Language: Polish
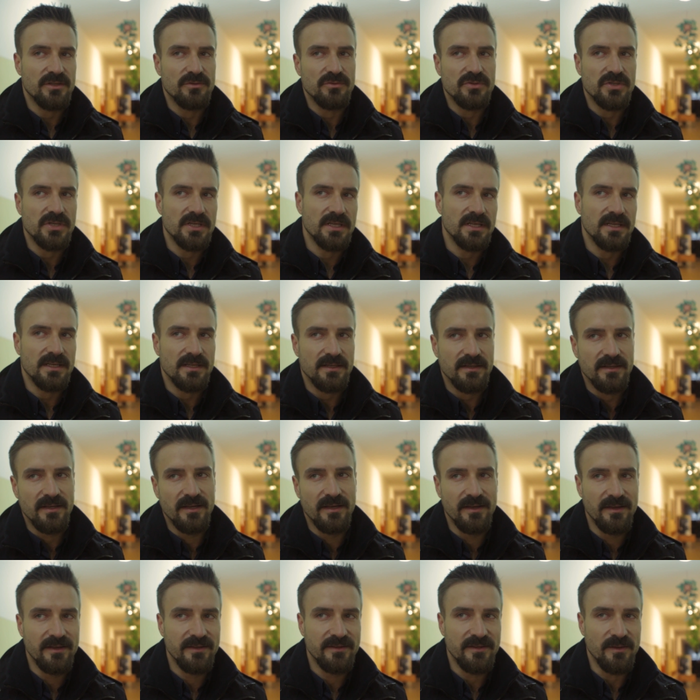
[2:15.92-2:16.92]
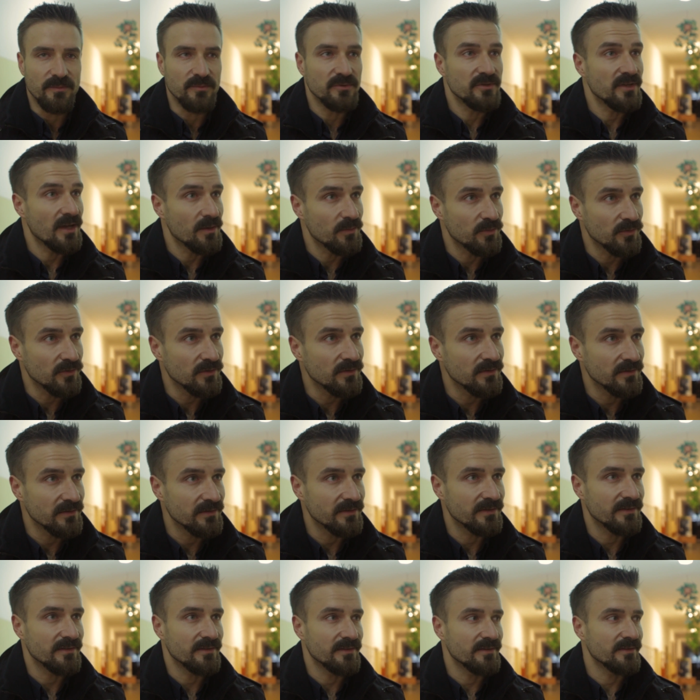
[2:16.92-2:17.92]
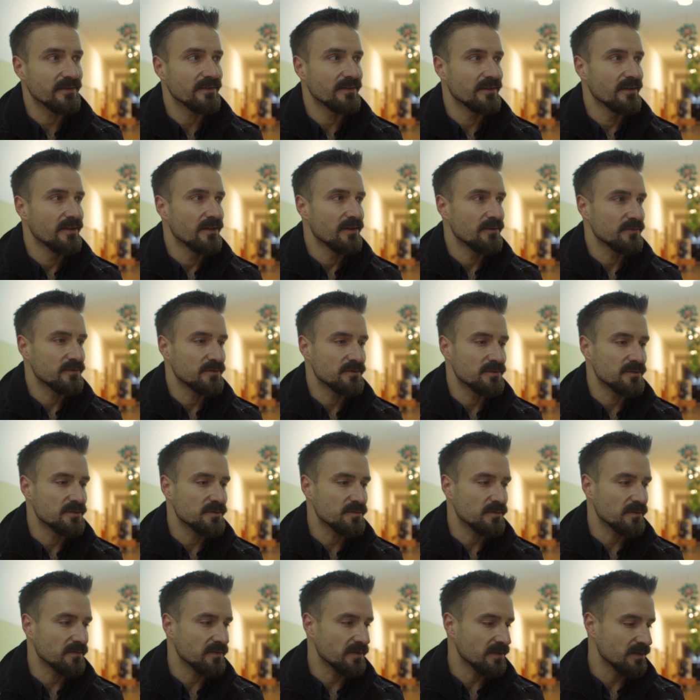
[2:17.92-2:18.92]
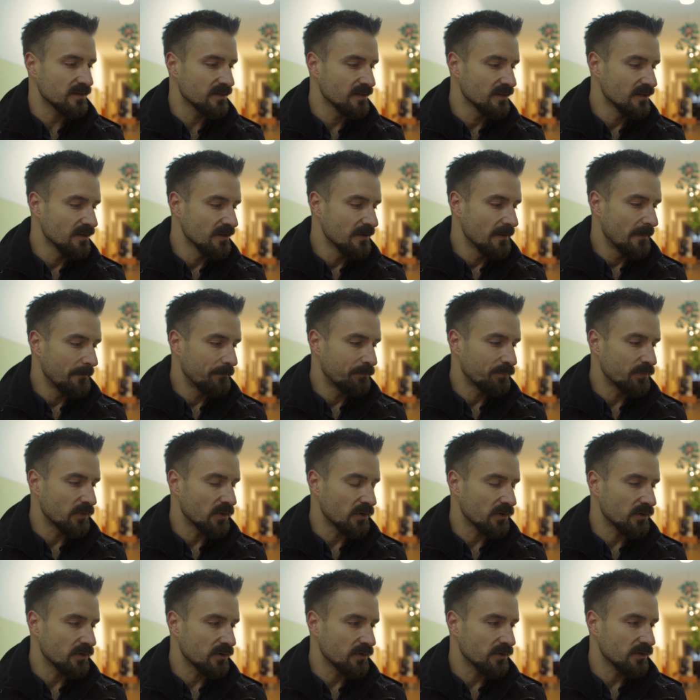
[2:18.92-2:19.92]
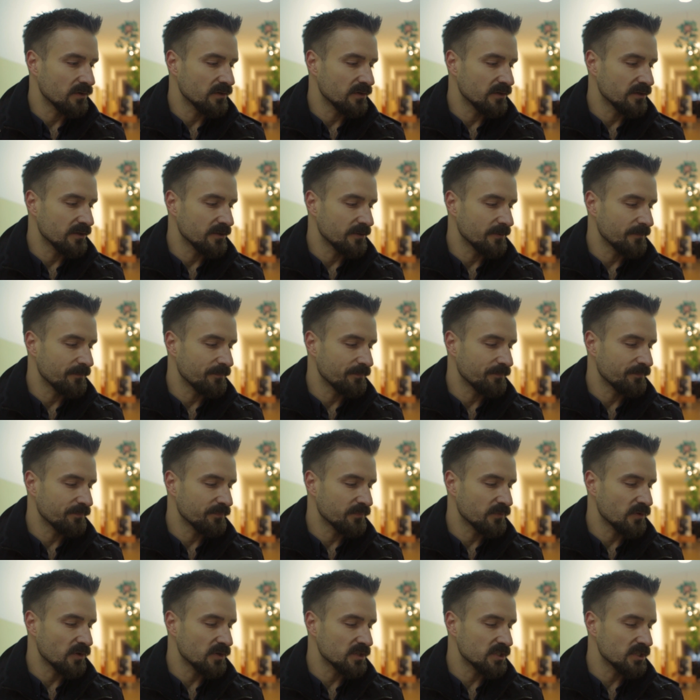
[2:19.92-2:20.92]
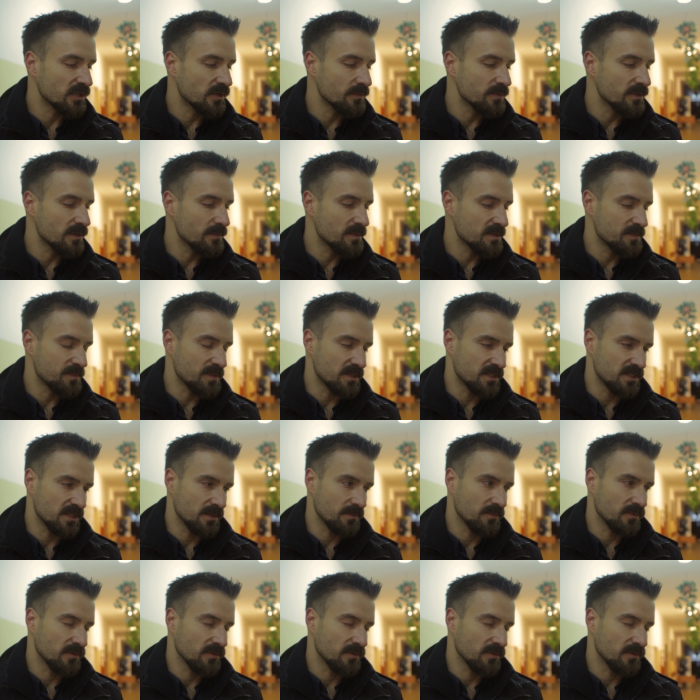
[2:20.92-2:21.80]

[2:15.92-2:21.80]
tę duszę temu diabłu, e, w cudzysłowie, to, to się robi niebezpiecznie,